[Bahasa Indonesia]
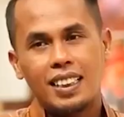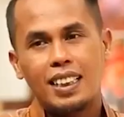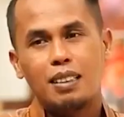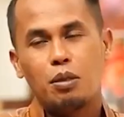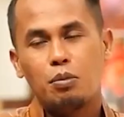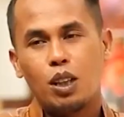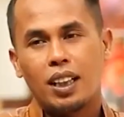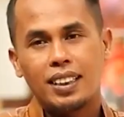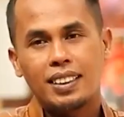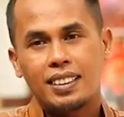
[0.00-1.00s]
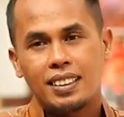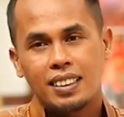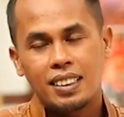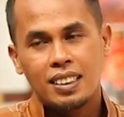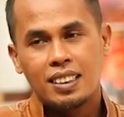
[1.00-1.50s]
ini membuatkan
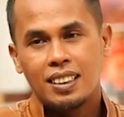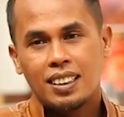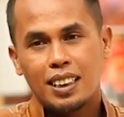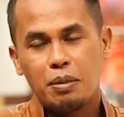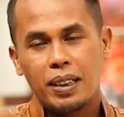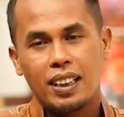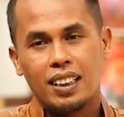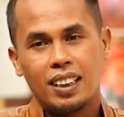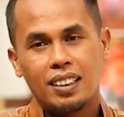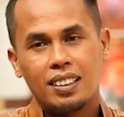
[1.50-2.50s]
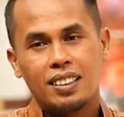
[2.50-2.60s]
gimana ya?